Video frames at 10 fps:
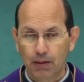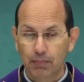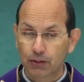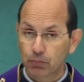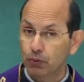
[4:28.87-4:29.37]

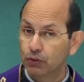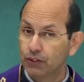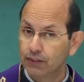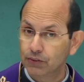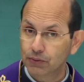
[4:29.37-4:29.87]
Mas é um
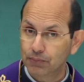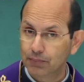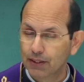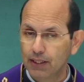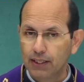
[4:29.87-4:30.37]
processo,
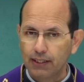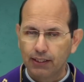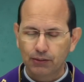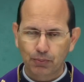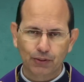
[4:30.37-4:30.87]
e
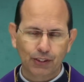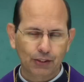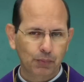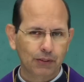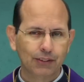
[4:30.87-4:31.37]
esse
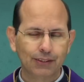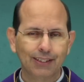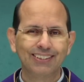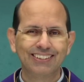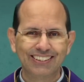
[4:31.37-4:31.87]
processo precisa
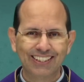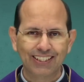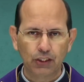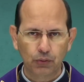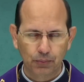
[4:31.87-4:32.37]
ser
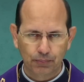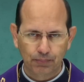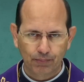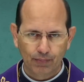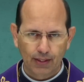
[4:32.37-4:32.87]
seguido.
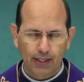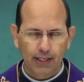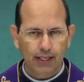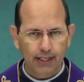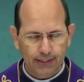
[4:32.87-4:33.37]

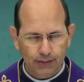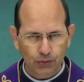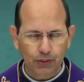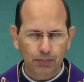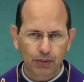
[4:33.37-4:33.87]
É
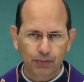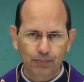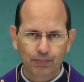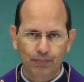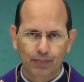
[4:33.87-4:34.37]
este o caminho.